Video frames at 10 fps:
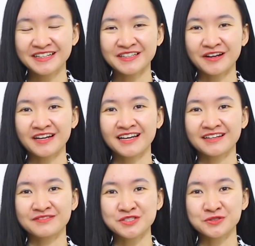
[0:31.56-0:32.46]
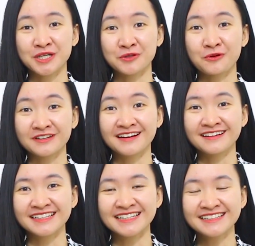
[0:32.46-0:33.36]
Đó là về chủ đề cuộc
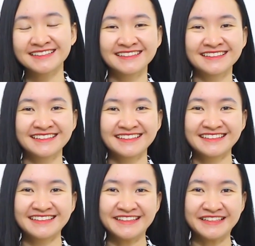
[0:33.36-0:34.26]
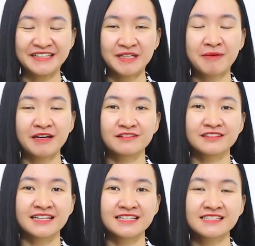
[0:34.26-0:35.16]
đời đi. Thì các bạn có
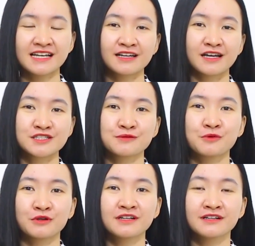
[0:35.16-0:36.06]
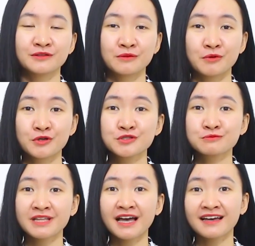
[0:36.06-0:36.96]
thấy rằng là trong cuộc đời của mỗi
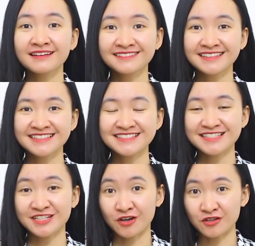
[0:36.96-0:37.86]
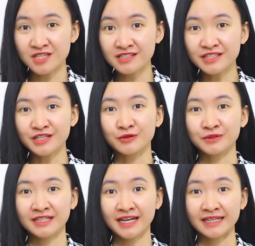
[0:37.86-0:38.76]
chúng ta ấy, sẽ có rất nhiều
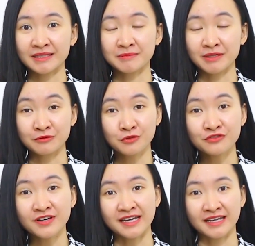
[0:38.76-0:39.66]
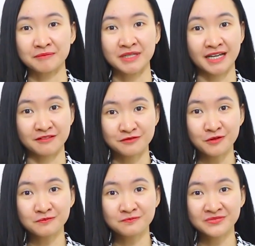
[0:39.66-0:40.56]
những ngày mình vui vẻ, mình hạnh
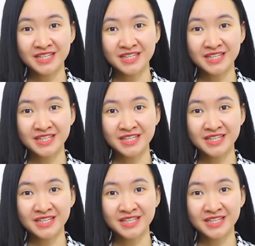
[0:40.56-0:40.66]
phúc.